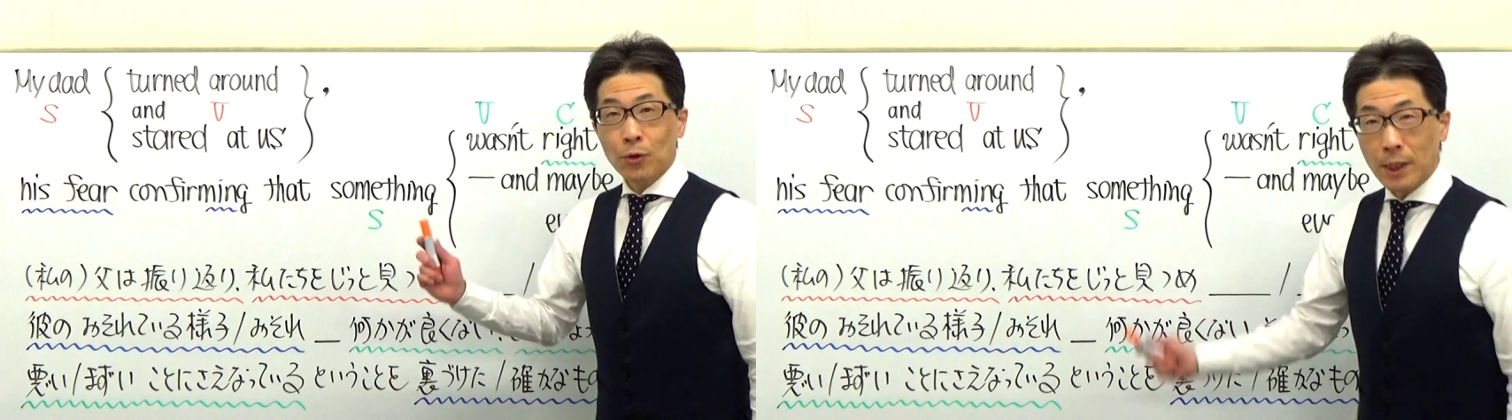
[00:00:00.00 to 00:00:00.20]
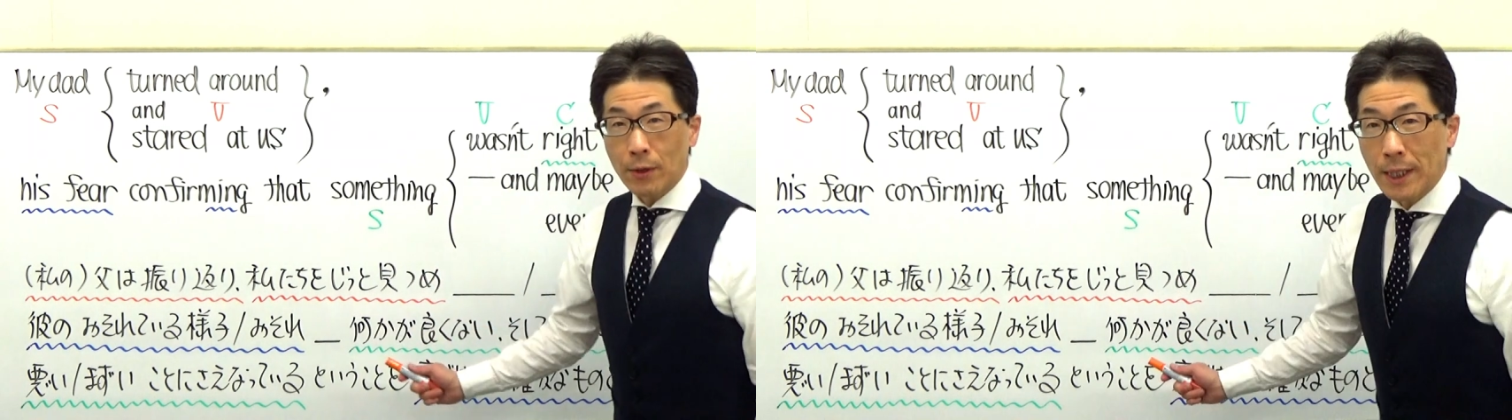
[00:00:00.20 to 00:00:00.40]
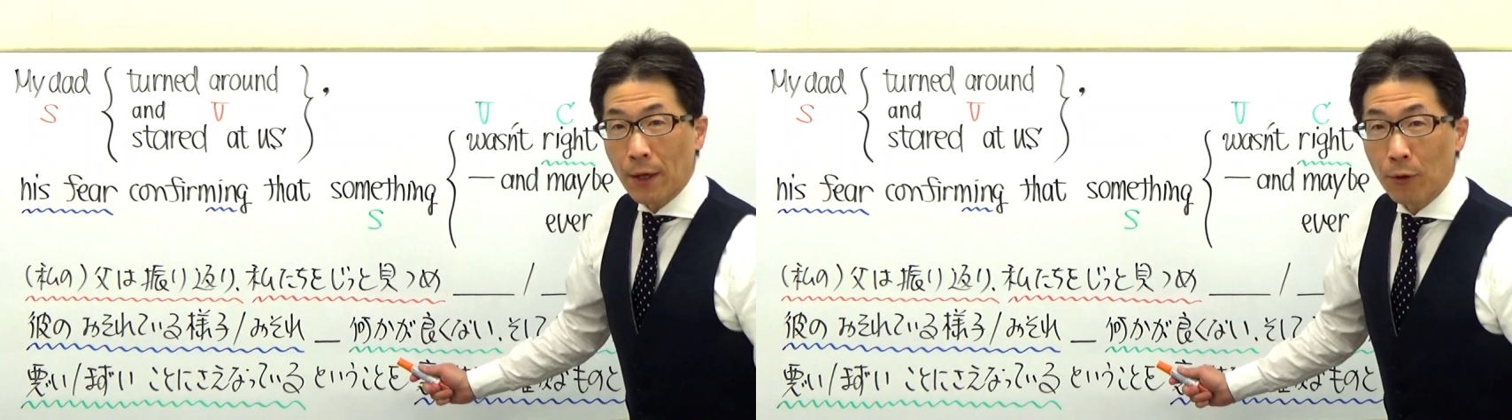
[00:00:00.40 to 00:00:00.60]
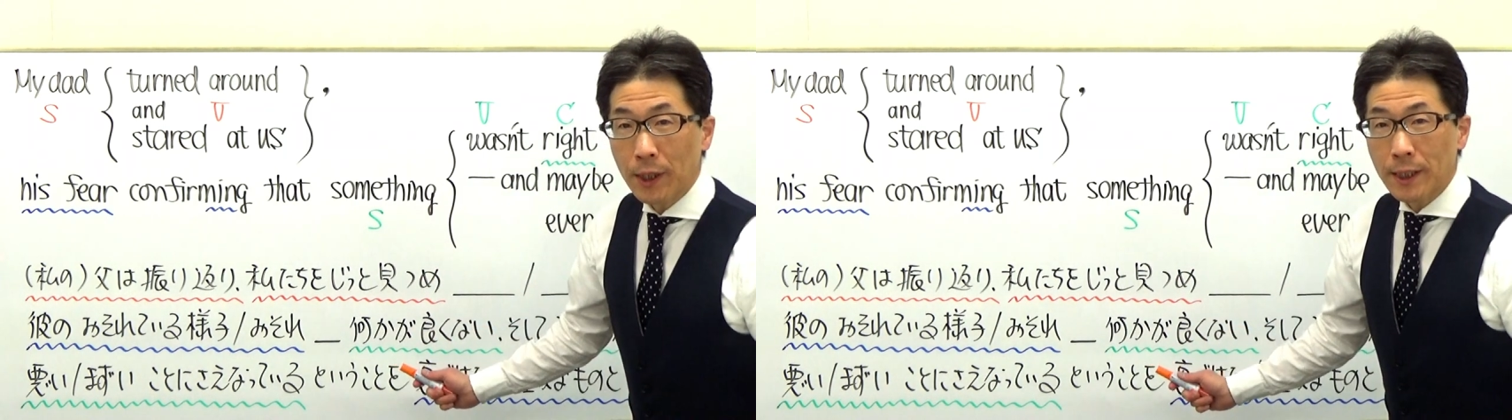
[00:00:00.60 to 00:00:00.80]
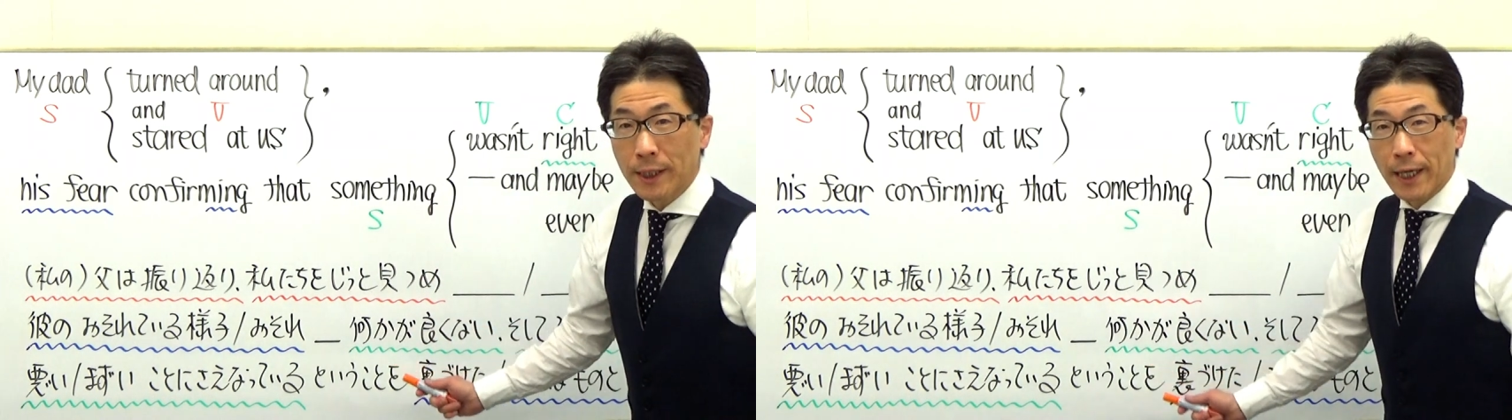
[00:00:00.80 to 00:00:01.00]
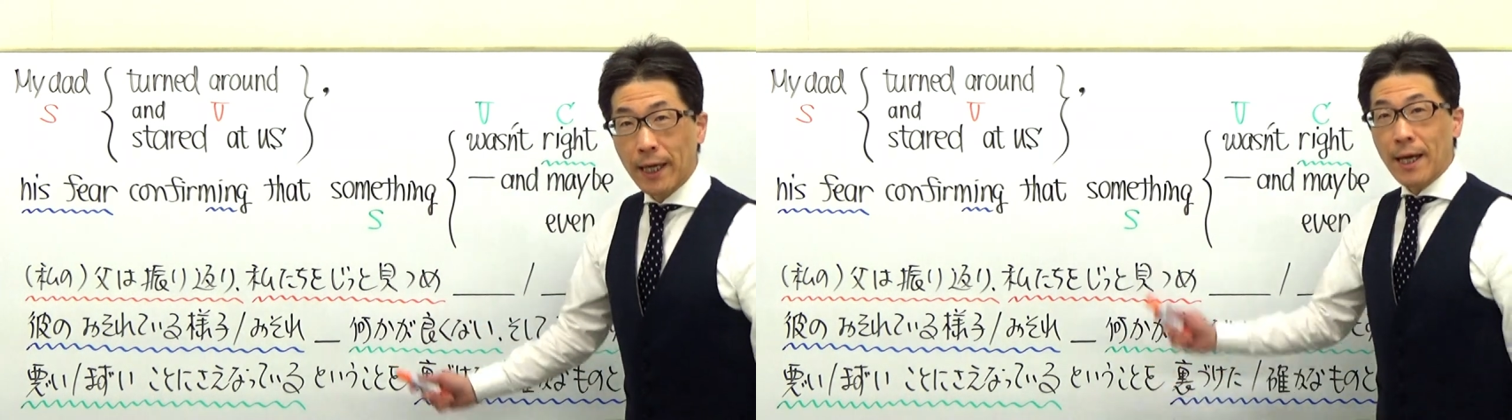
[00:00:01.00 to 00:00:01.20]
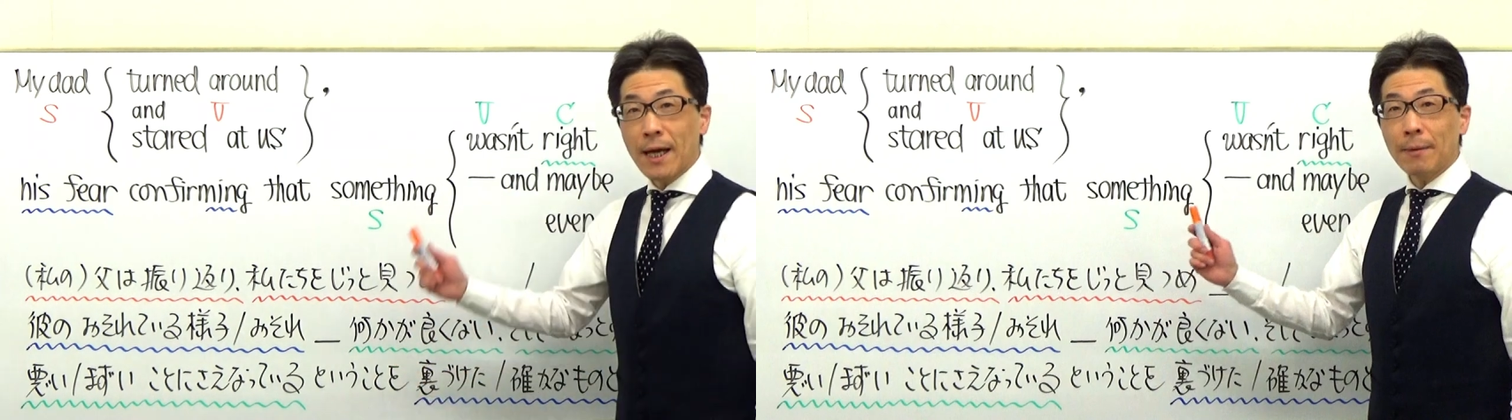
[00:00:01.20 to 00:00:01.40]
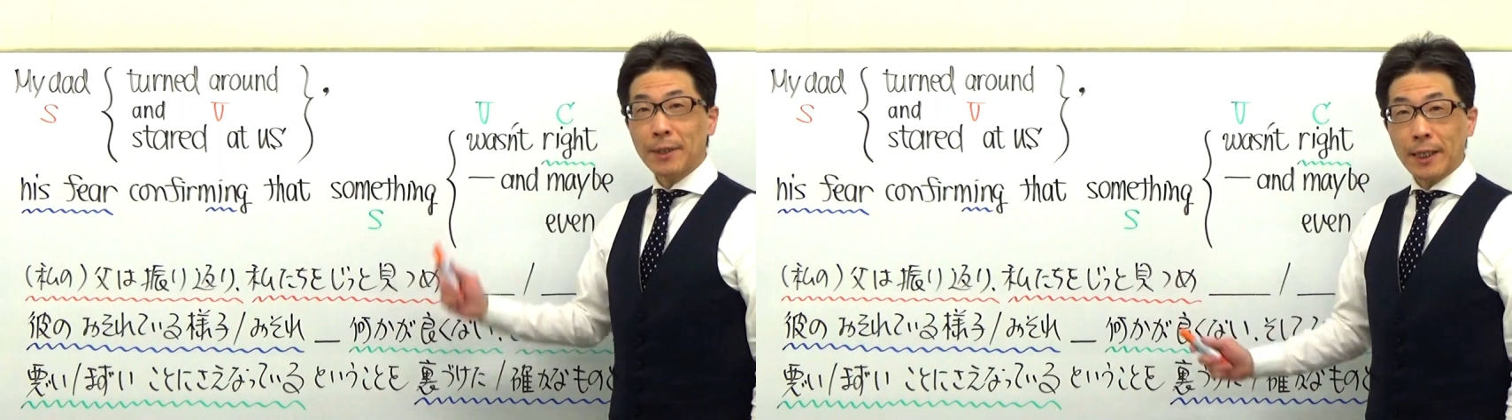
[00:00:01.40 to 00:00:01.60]
こちらを参考にしなが
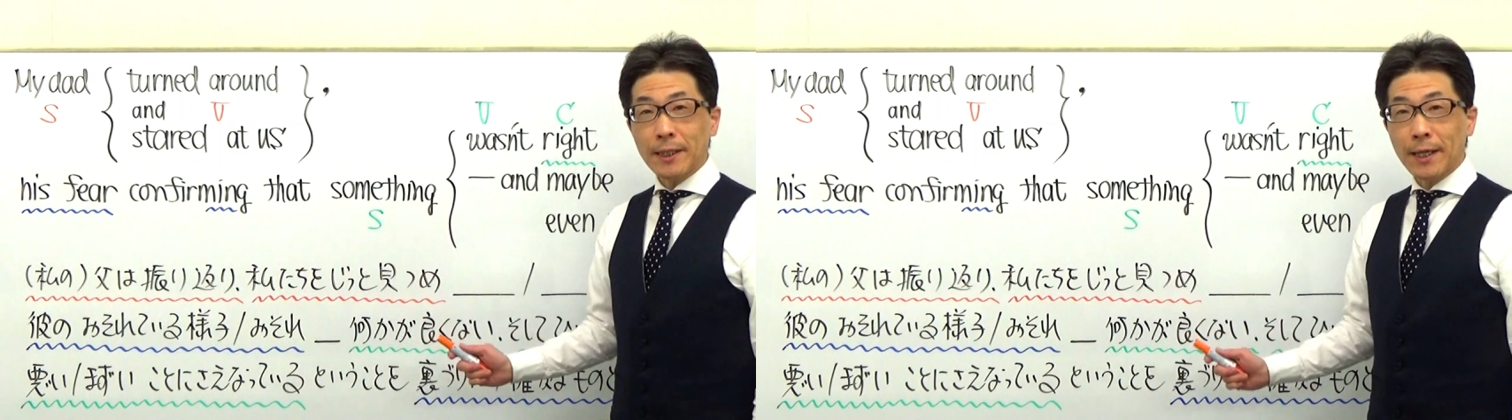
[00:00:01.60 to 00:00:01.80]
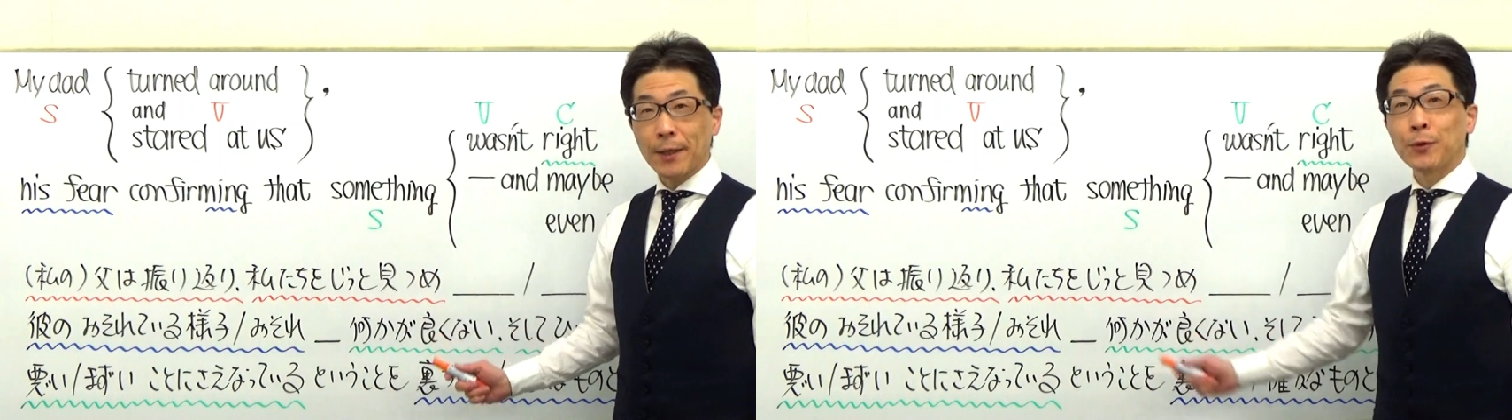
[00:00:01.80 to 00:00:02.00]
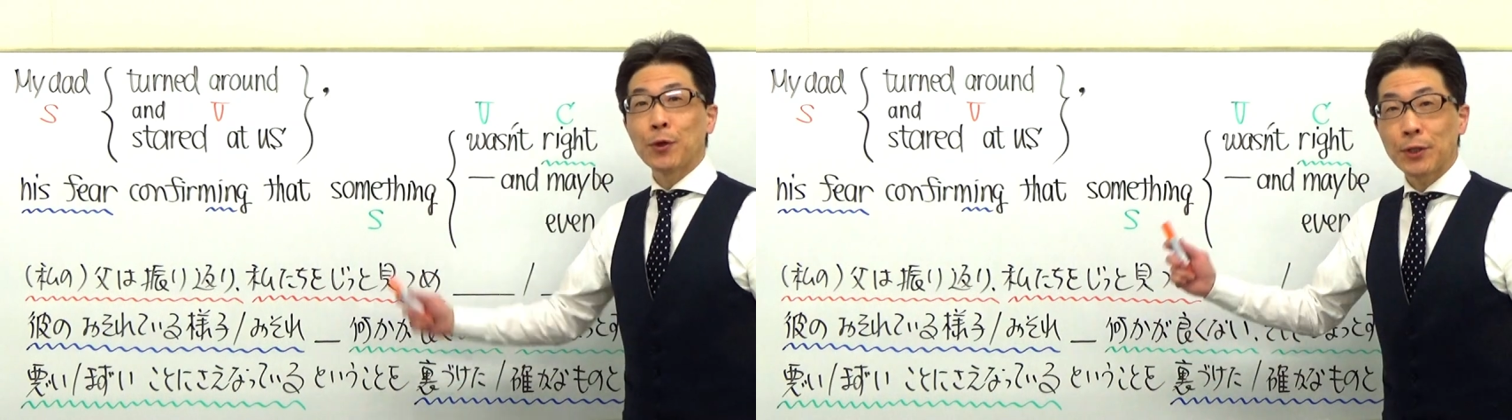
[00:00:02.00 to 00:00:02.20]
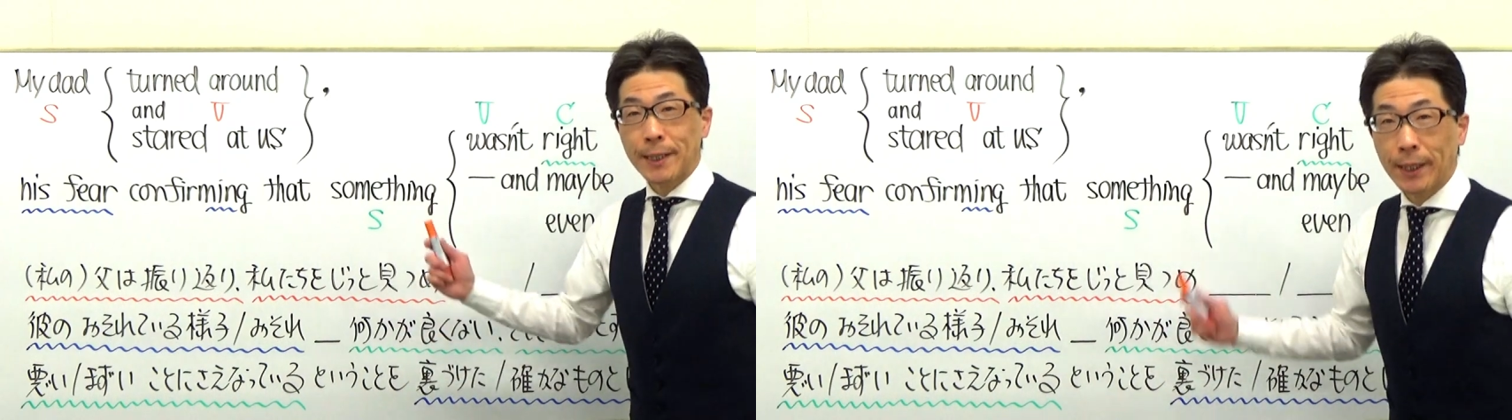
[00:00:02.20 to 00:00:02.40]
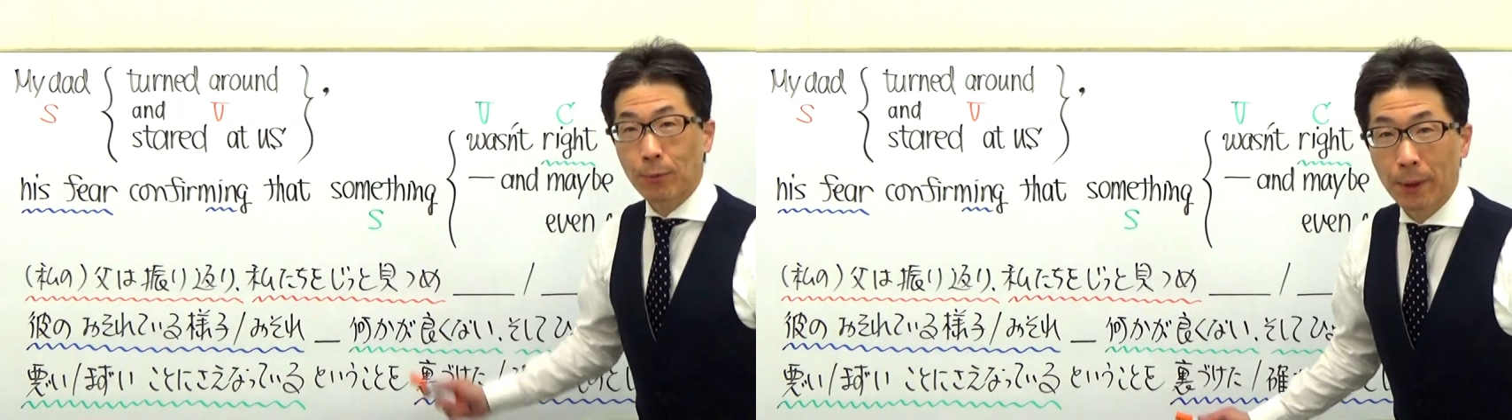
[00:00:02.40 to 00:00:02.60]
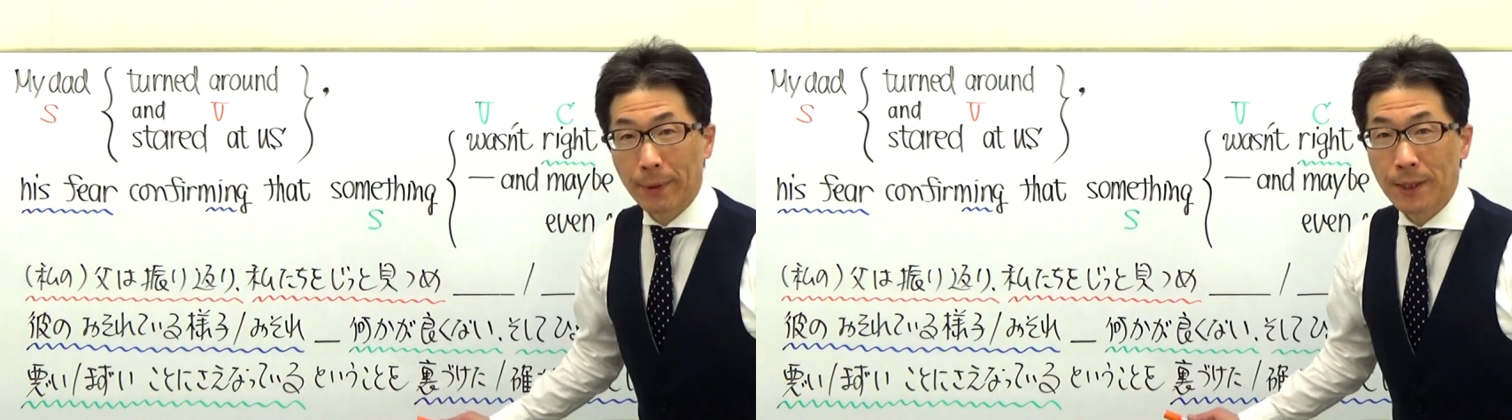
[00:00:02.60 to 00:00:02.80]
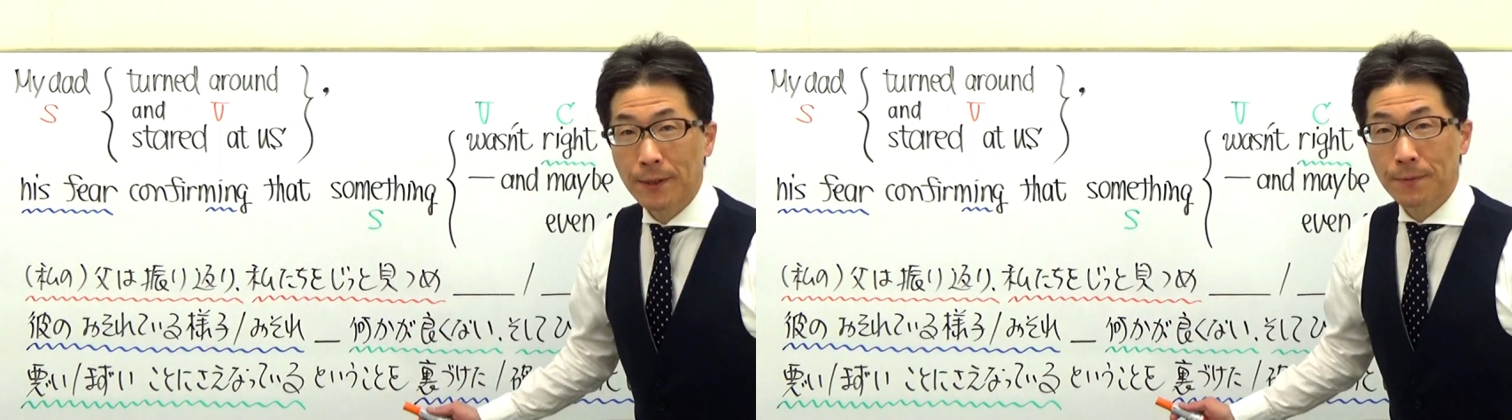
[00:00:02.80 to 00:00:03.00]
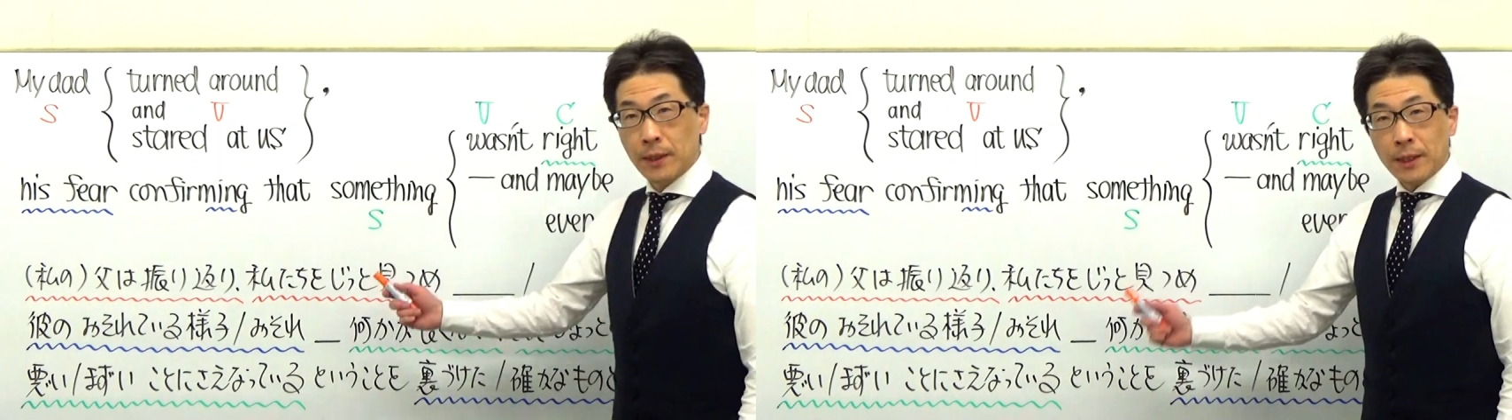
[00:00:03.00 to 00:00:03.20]
ら見ていただけるとよろしいかと思います。